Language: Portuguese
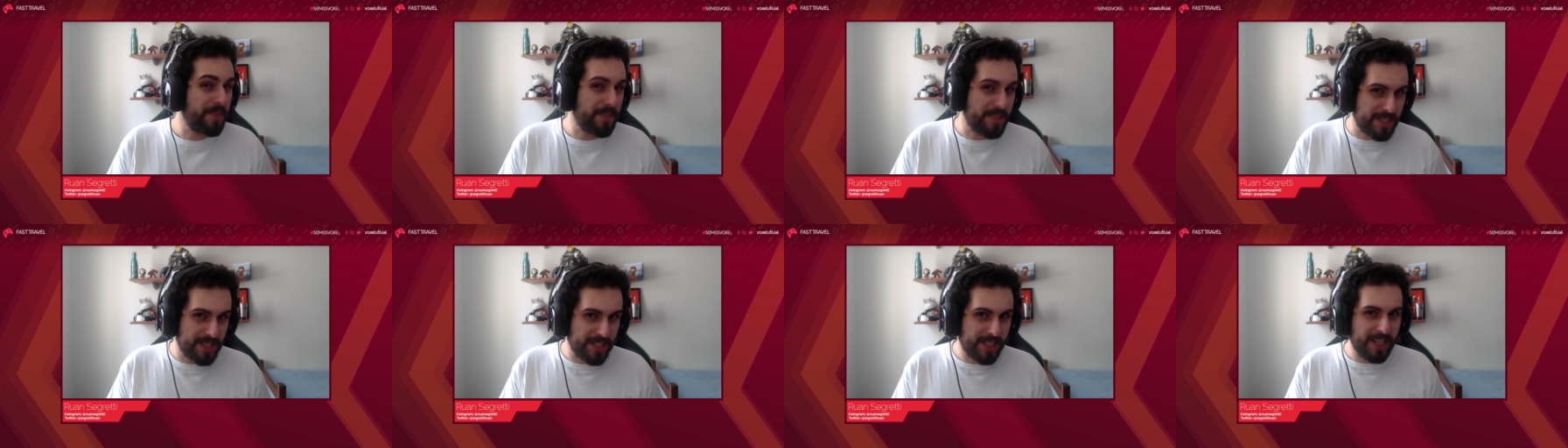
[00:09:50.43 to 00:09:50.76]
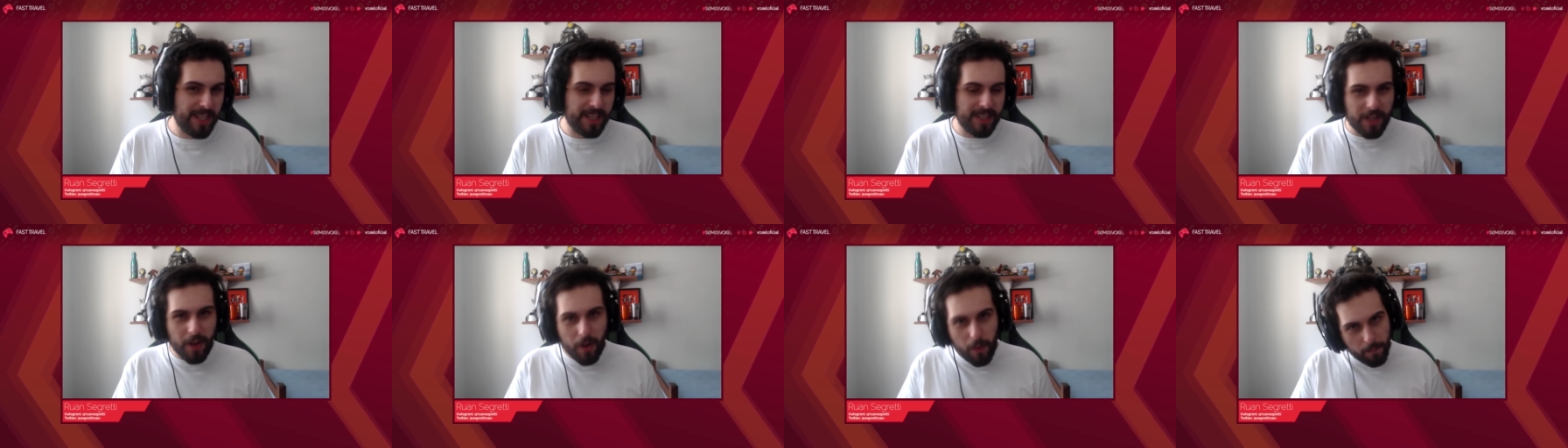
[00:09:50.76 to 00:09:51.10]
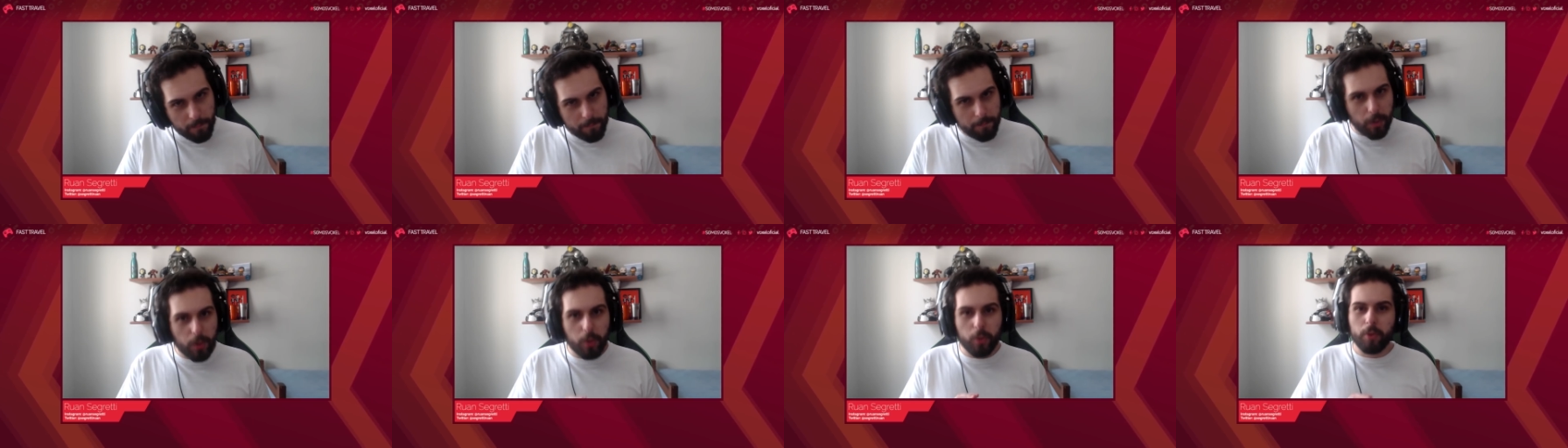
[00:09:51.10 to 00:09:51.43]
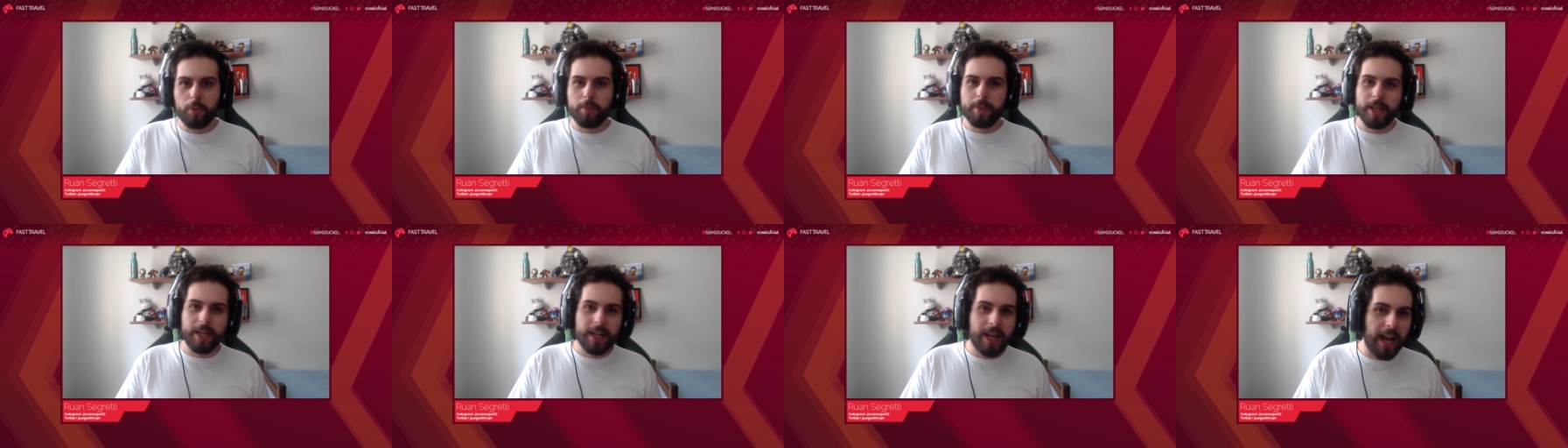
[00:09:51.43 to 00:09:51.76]
Sim, eu, Bruno
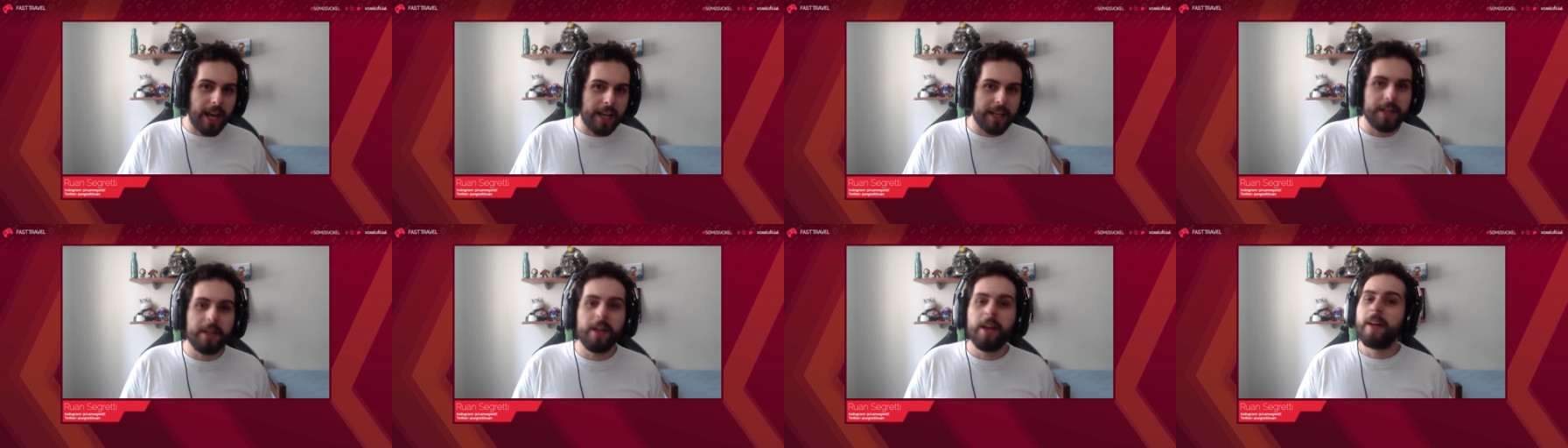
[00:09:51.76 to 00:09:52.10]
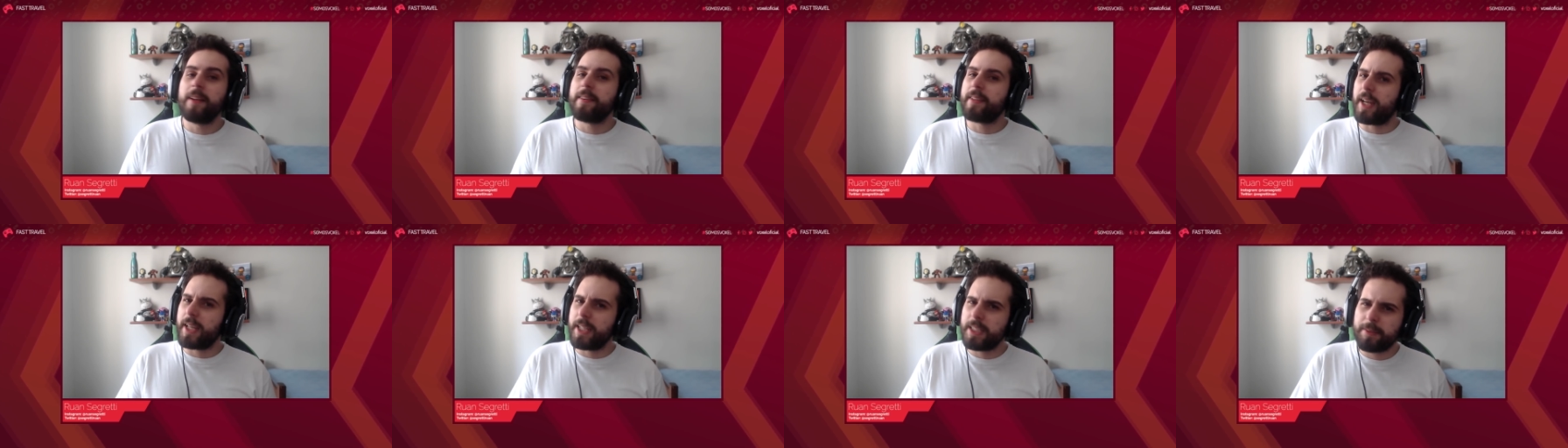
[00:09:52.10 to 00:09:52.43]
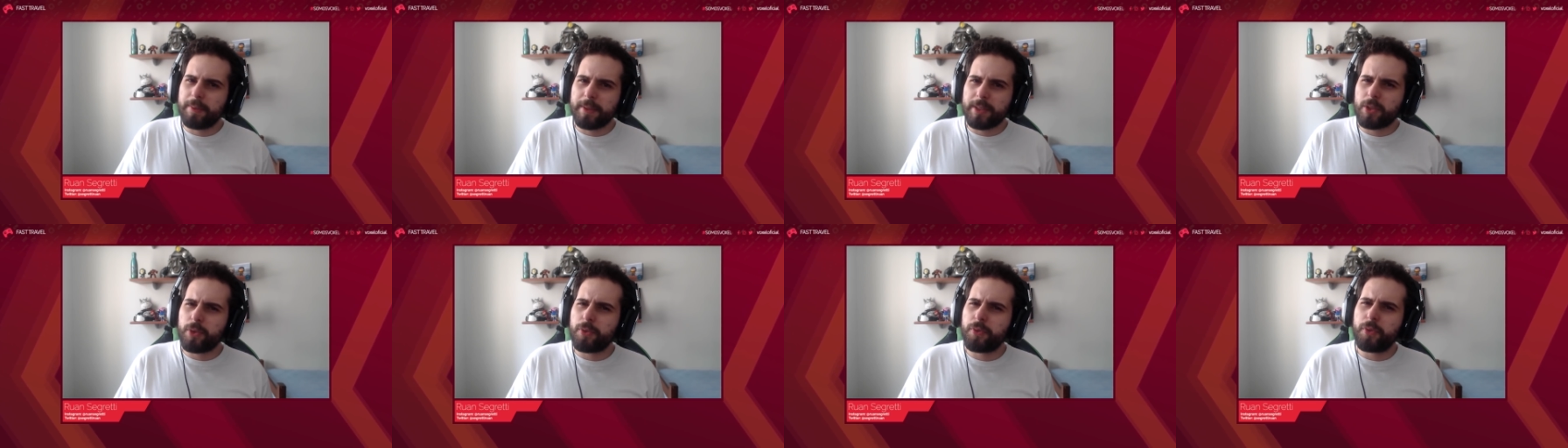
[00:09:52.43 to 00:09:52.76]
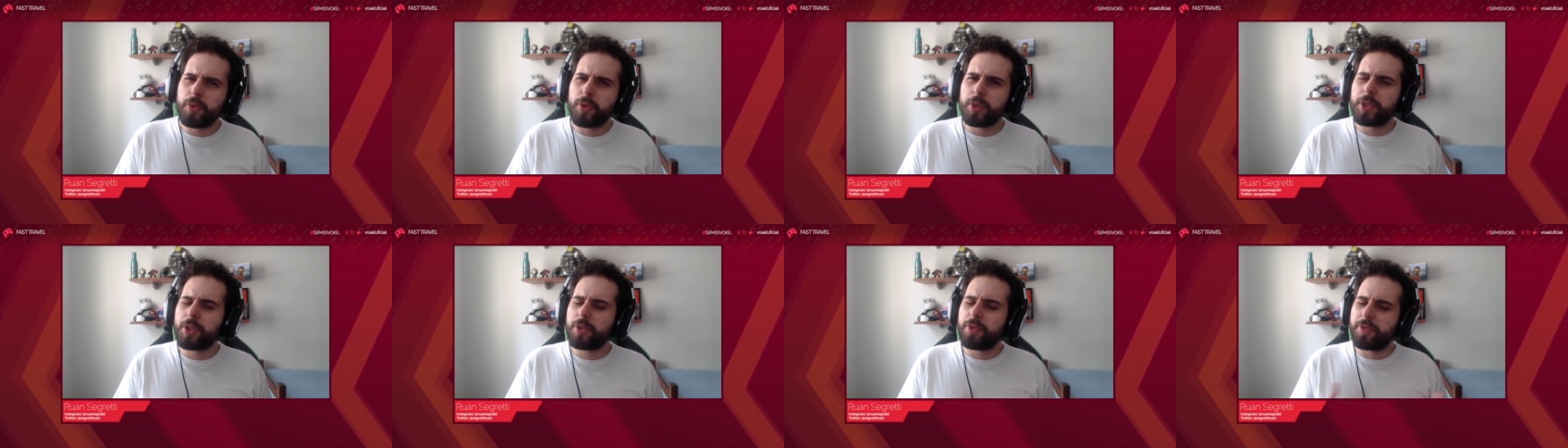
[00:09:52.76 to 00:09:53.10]
Micali, Thaís
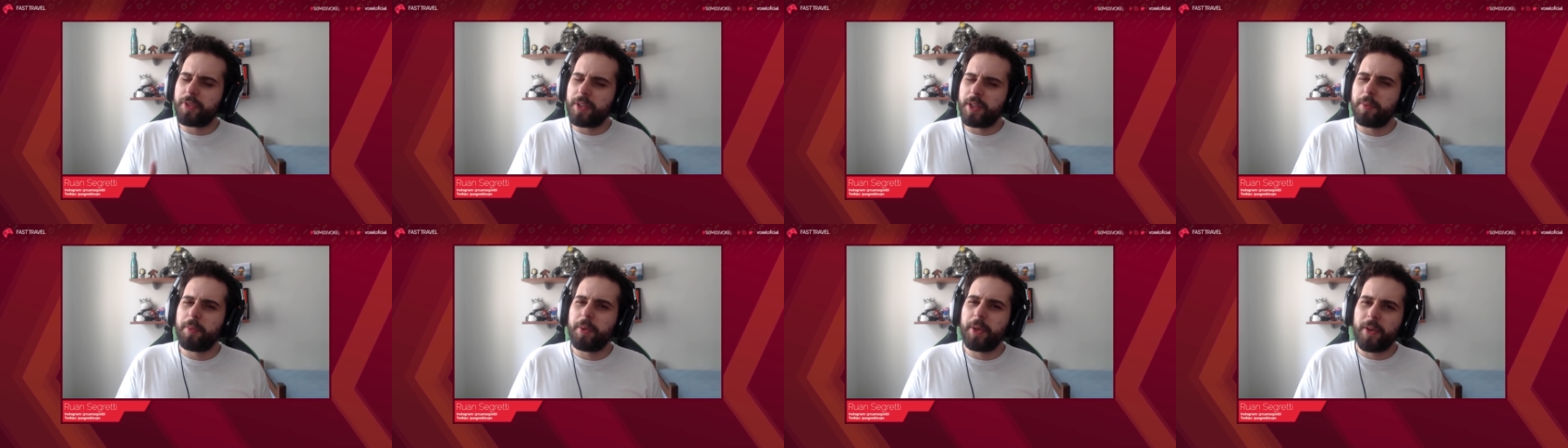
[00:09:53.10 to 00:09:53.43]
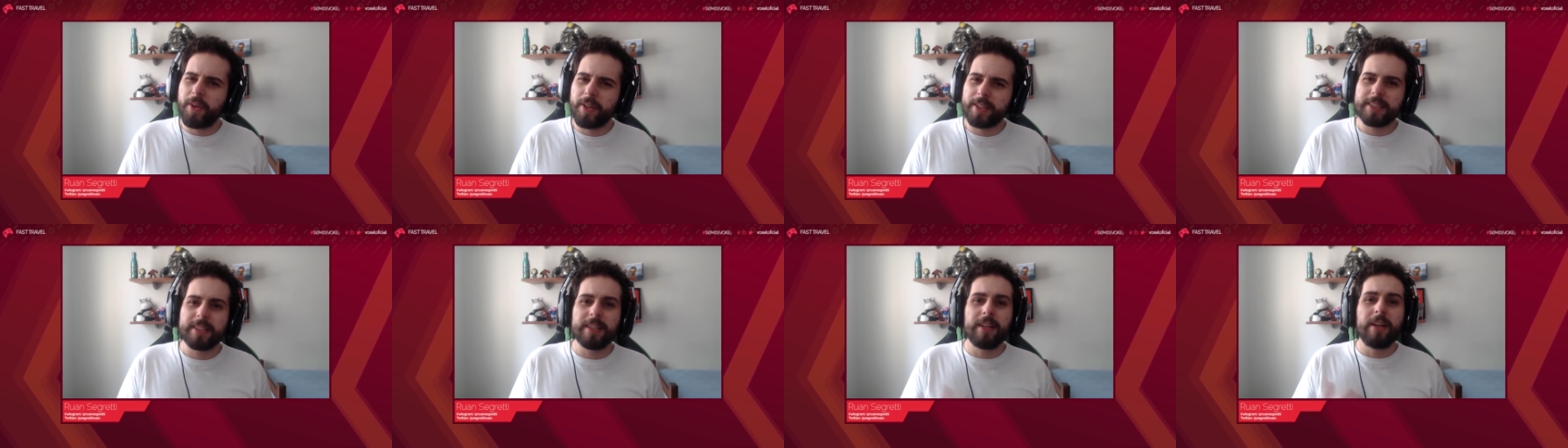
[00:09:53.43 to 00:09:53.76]
Matsufuji e o Vini Munhoz